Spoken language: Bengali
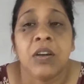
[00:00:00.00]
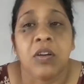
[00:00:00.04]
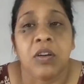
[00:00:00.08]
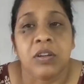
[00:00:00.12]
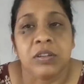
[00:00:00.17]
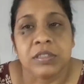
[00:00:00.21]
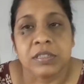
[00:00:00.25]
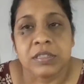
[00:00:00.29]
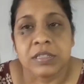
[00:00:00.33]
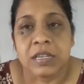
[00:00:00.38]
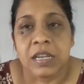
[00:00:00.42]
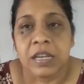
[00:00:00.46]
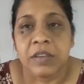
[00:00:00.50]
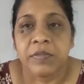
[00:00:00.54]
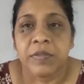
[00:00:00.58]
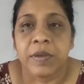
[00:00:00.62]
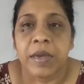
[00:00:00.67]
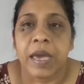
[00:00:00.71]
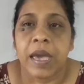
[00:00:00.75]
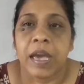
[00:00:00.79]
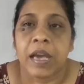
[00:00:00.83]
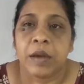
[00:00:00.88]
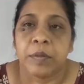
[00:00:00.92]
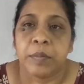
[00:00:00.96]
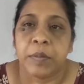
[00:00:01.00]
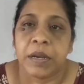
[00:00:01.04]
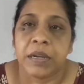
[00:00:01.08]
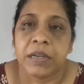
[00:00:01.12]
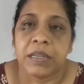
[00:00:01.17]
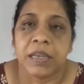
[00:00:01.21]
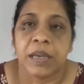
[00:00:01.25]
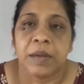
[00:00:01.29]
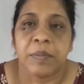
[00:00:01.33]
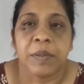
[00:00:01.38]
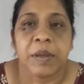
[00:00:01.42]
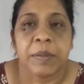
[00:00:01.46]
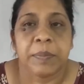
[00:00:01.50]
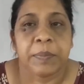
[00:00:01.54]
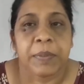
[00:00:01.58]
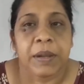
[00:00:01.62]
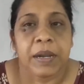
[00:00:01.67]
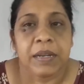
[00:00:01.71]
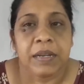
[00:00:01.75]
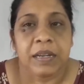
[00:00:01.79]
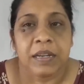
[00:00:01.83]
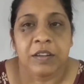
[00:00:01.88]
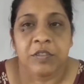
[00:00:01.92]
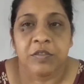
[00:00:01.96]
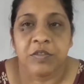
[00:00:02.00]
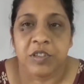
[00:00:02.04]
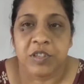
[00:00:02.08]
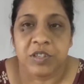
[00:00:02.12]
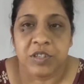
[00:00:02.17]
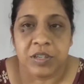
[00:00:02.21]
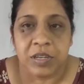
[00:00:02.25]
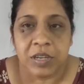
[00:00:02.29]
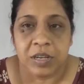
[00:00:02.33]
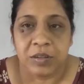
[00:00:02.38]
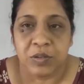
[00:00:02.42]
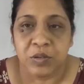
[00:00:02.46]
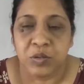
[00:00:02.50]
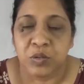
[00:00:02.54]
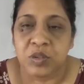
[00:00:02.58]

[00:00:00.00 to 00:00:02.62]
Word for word: কলেজ লাইফে একবার গিয়ে আমি পার্লারে ফেসিয়াল